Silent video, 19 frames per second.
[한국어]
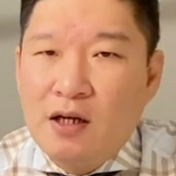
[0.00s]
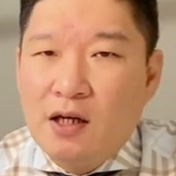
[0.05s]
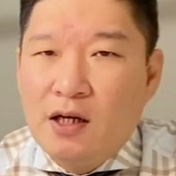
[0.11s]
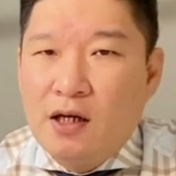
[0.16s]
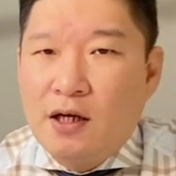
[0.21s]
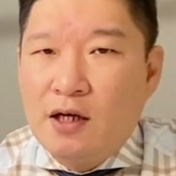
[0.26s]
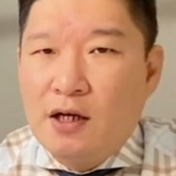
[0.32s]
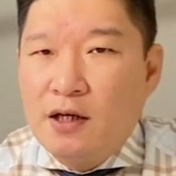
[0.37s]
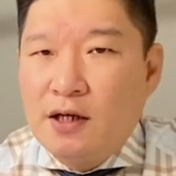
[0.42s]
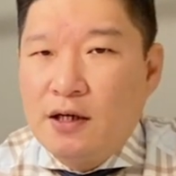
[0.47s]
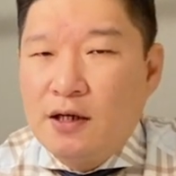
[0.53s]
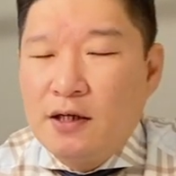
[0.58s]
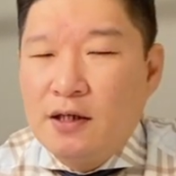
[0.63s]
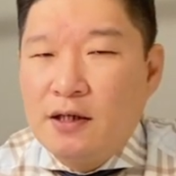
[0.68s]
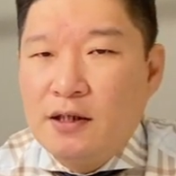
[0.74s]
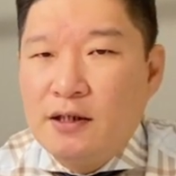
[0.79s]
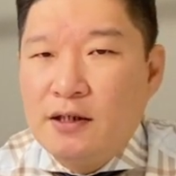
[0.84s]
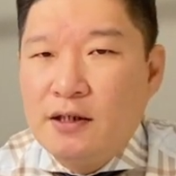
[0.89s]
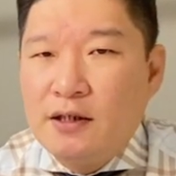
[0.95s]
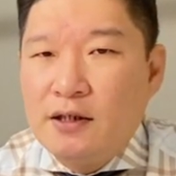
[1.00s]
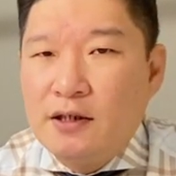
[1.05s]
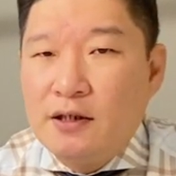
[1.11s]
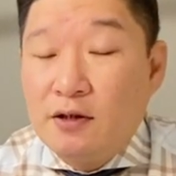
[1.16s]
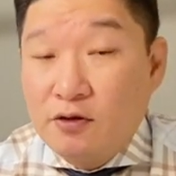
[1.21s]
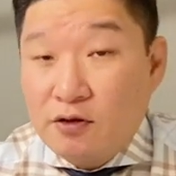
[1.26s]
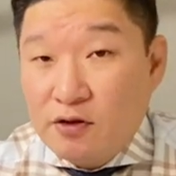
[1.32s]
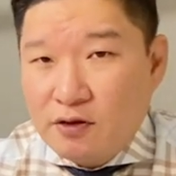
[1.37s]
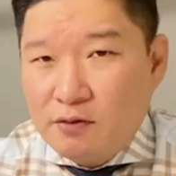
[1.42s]
어,
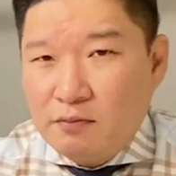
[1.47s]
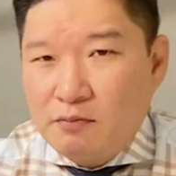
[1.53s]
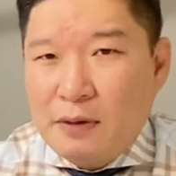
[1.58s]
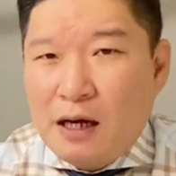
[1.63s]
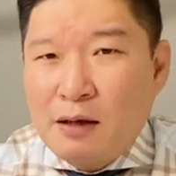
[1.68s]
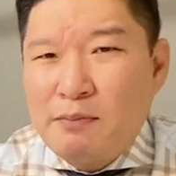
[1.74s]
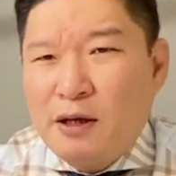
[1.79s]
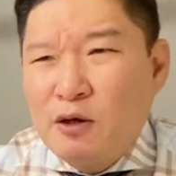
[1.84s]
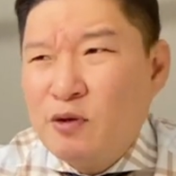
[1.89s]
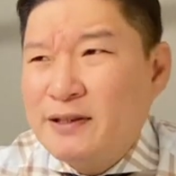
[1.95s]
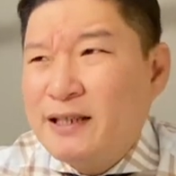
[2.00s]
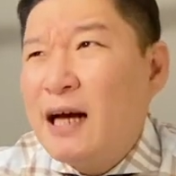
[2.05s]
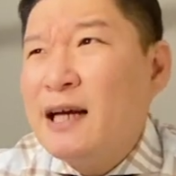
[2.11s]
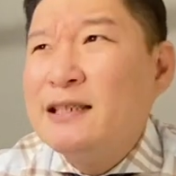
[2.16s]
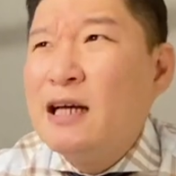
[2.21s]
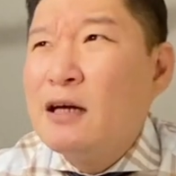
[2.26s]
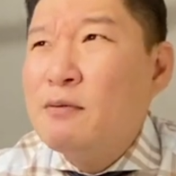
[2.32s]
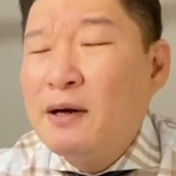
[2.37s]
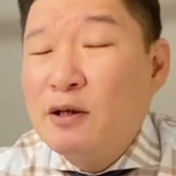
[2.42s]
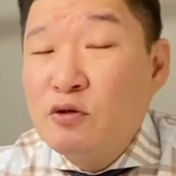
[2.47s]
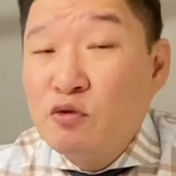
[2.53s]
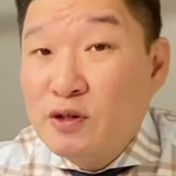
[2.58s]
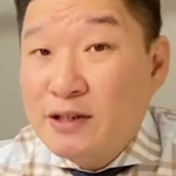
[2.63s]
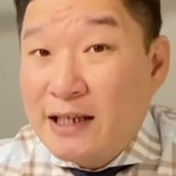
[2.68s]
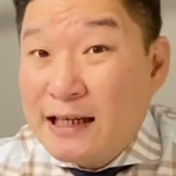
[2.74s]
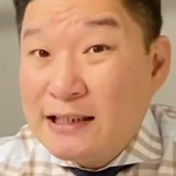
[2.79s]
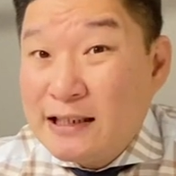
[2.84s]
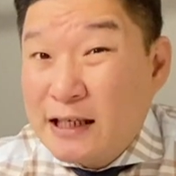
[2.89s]
어떤 막말로 상상만으로
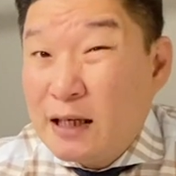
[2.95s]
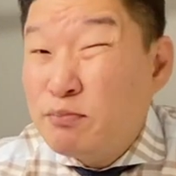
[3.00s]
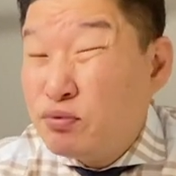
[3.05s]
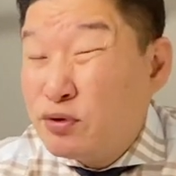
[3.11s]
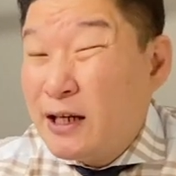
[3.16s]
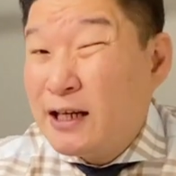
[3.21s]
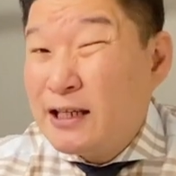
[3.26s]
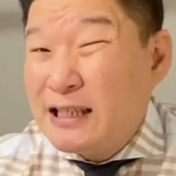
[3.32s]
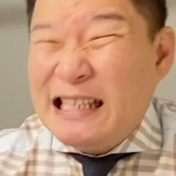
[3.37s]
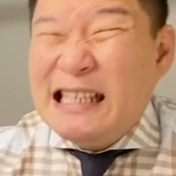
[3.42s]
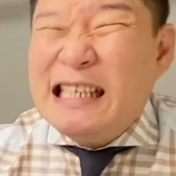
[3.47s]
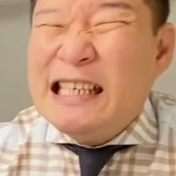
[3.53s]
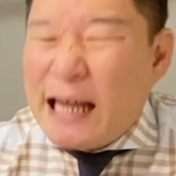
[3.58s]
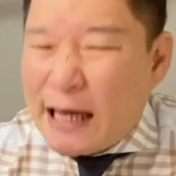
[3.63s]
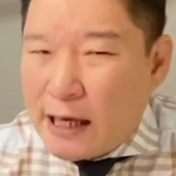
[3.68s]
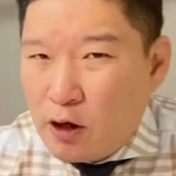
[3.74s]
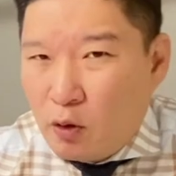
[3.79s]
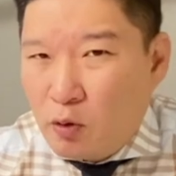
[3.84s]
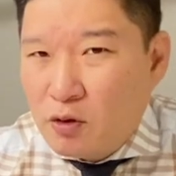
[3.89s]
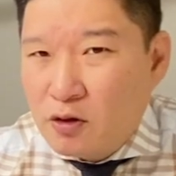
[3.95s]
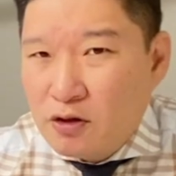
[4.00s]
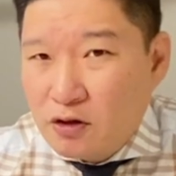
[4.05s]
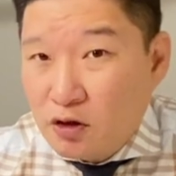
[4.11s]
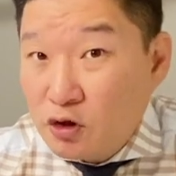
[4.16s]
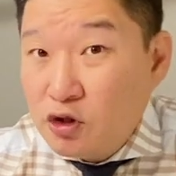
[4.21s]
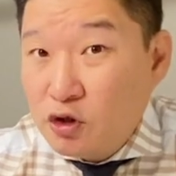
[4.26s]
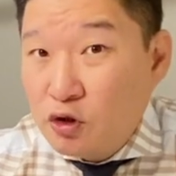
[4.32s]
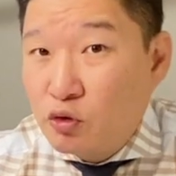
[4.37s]
사는 게 분양이긴 해요.
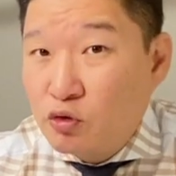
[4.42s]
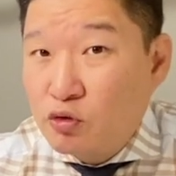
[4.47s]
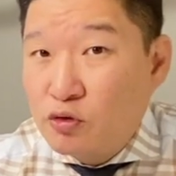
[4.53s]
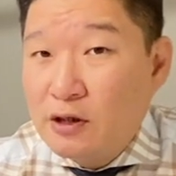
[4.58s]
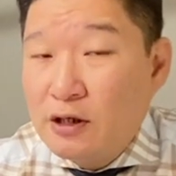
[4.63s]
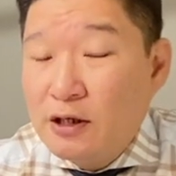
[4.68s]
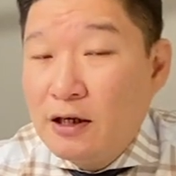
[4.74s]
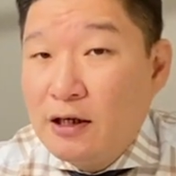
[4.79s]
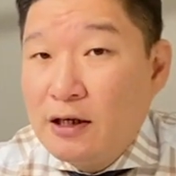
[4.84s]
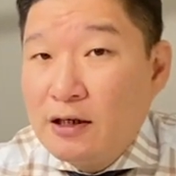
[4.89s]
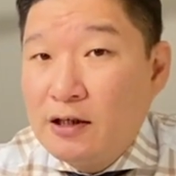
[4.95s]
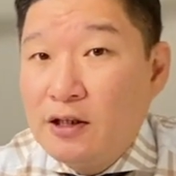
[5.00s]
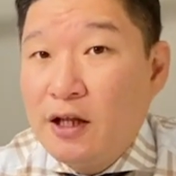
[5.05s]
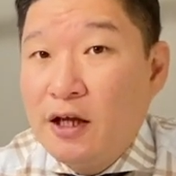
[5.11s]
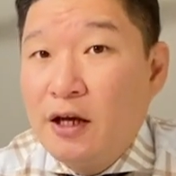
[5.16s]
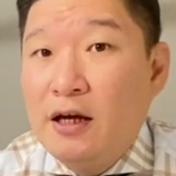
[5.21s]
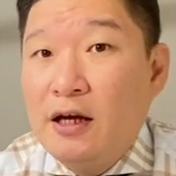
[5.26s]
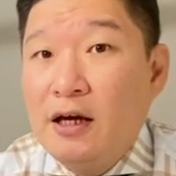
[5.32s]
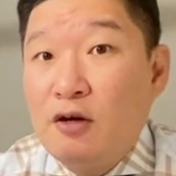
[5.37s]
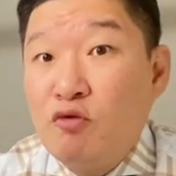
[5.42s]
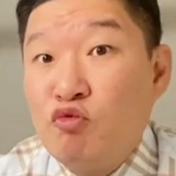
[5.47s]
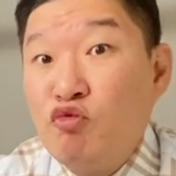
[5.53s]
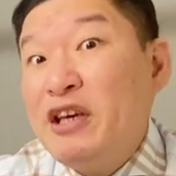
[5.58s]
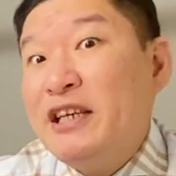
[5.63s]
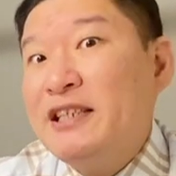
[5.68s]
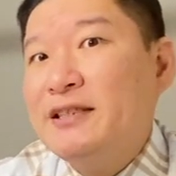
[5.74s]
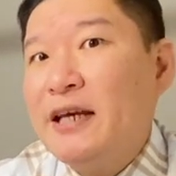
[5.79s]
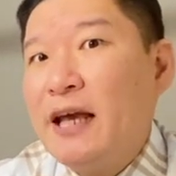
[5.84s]
현실적으로. 근데
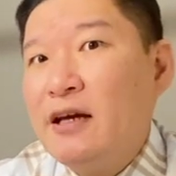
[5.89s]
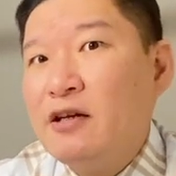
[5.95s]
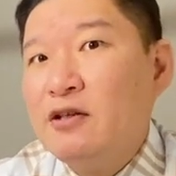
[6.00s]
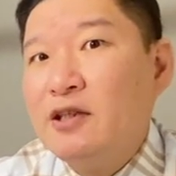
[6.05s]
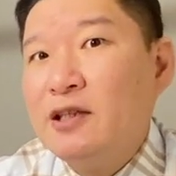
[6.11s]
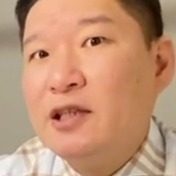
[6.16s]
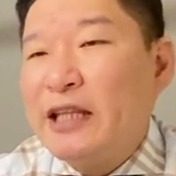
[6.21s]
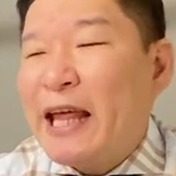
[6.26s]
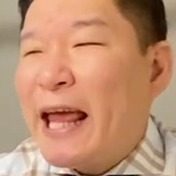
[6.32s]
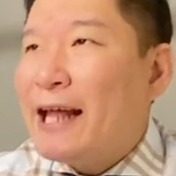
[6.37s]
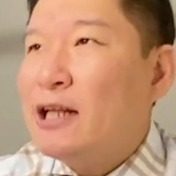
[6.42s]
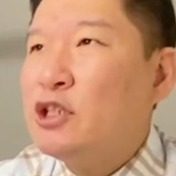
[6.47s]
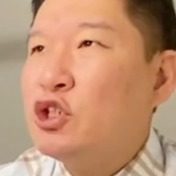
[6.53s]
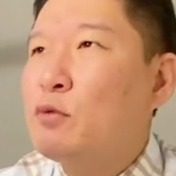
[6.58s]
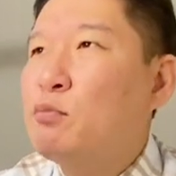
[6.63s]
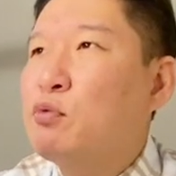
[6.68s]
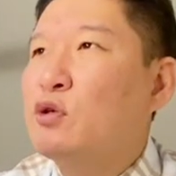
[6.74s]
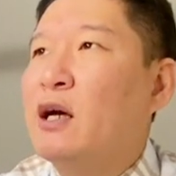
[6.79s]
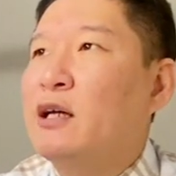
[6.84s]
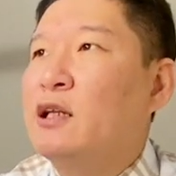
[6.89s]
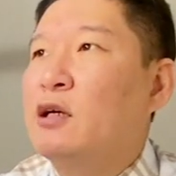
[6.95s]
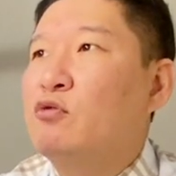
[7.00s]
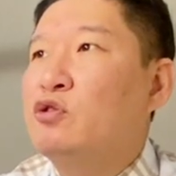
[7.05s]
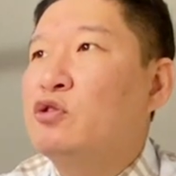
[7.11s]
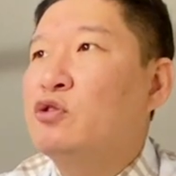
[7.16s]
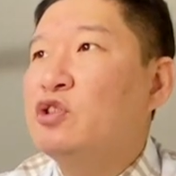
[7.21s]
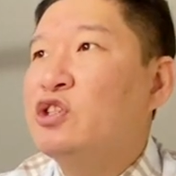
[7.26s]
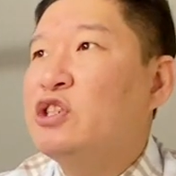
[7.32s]
리세일은 텐저블 하다고
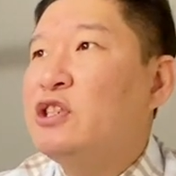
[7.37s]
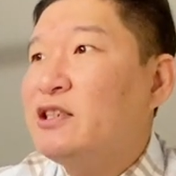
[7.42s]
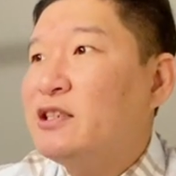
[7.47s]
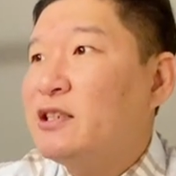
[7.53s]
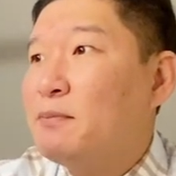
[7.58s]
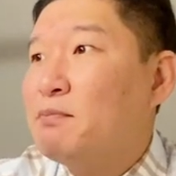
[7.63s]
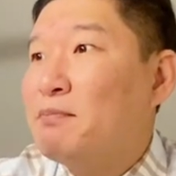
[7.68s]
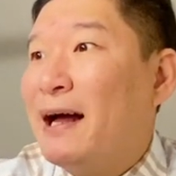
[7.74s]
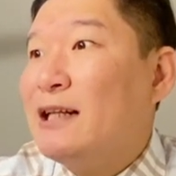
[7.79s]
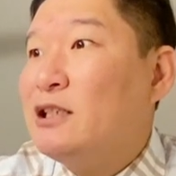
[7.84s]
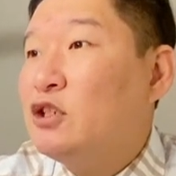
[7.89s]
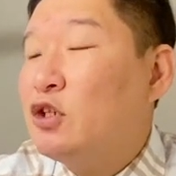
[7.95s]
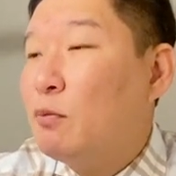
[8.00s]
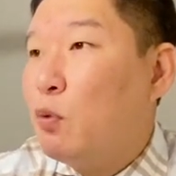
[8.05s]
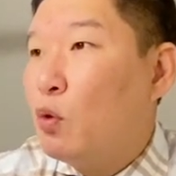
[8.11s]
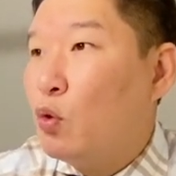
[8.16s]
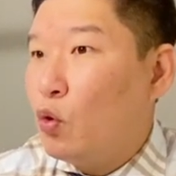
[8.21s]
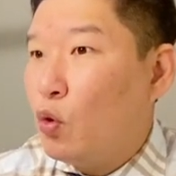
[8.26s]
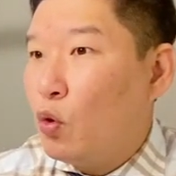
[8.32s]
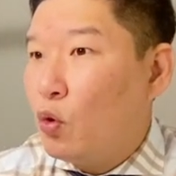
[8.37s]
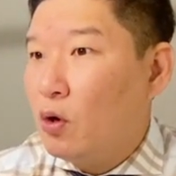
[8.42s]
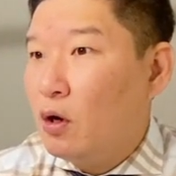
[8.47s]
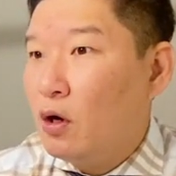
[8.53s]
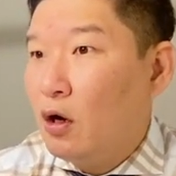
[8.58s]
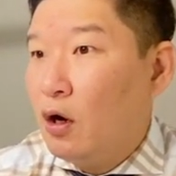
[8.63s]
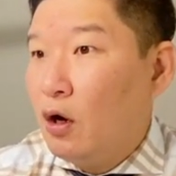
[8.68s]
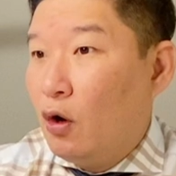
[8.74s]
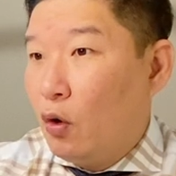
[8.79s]
그러죠. 실제 만져보고
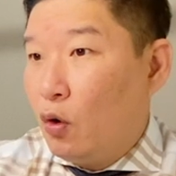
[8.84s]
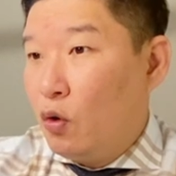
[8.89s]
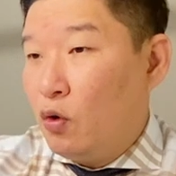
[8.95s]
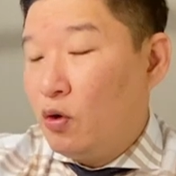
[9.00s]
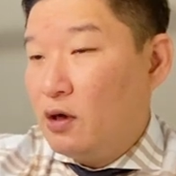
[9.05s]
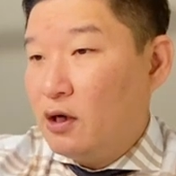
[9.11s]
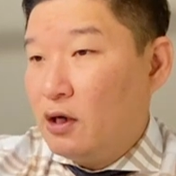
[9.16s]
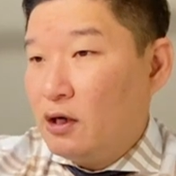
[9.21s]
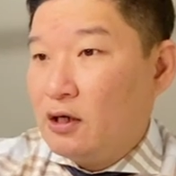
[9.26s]
어?